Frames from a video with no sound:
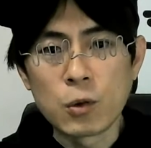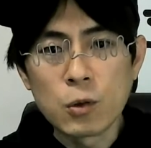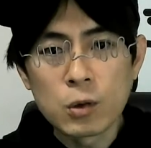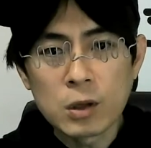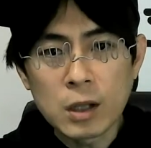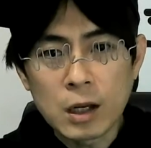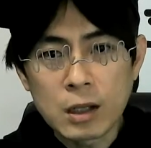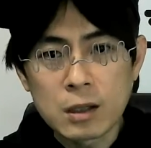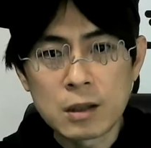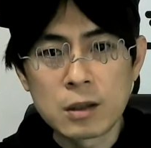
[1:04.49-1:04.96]

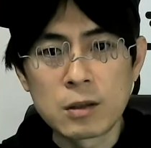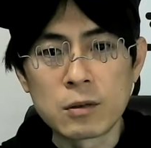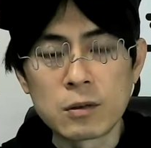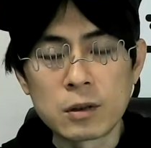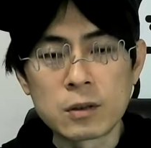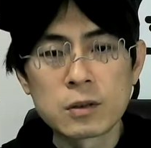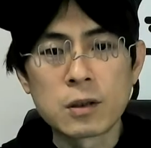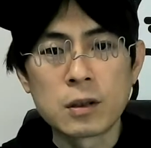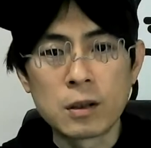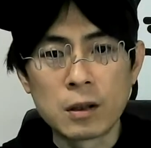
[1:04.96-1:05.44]
態っていう
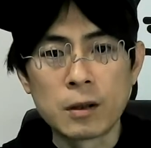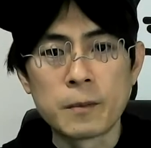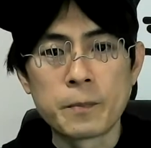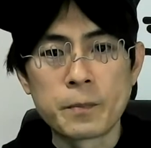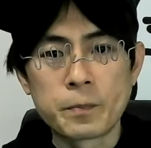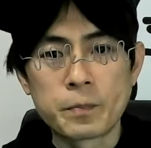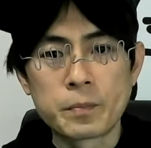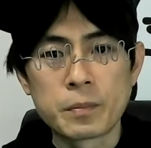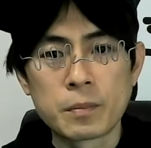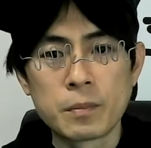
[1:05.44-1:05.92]
んですかね。
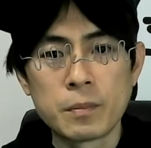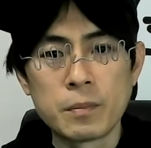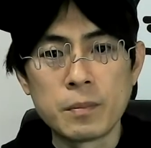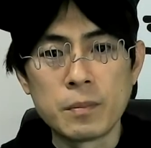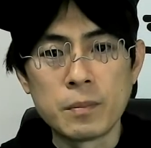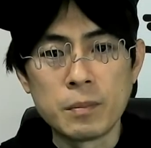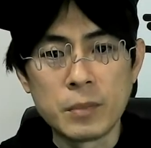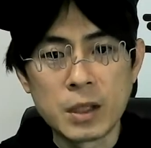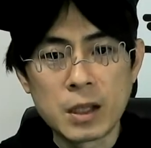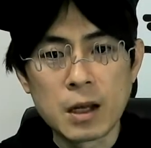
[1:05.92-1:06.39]

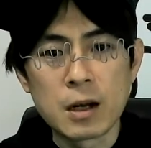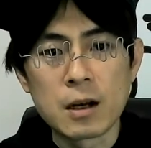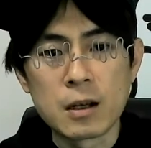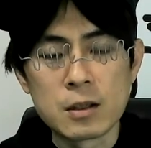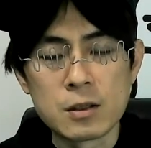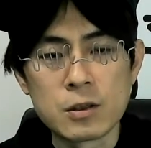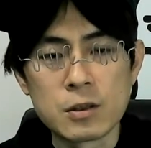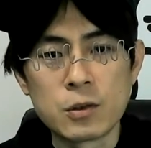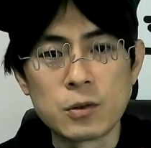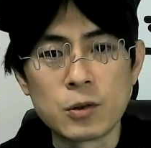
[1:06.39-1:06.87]
見た
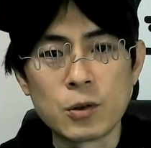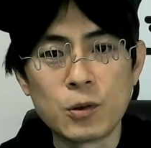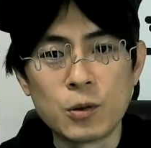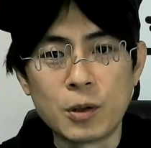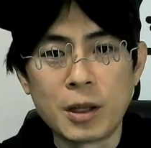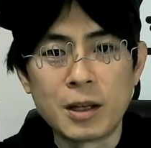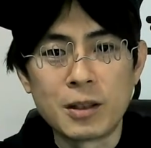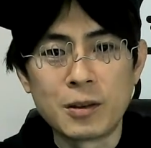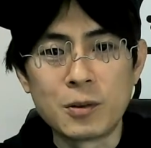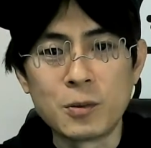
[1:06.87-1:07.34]
感じの状
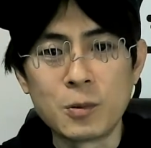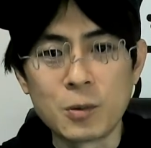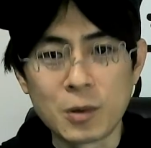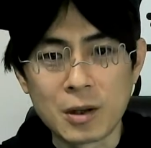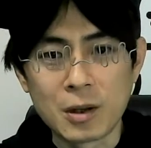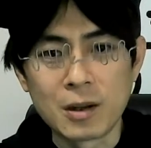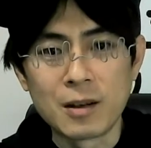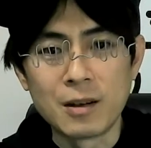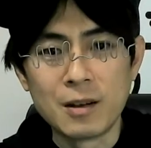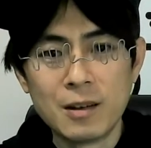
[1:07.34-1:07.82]
態っていうの
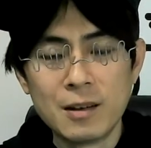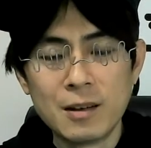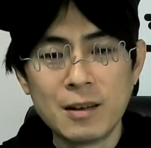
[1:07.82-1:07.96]
か、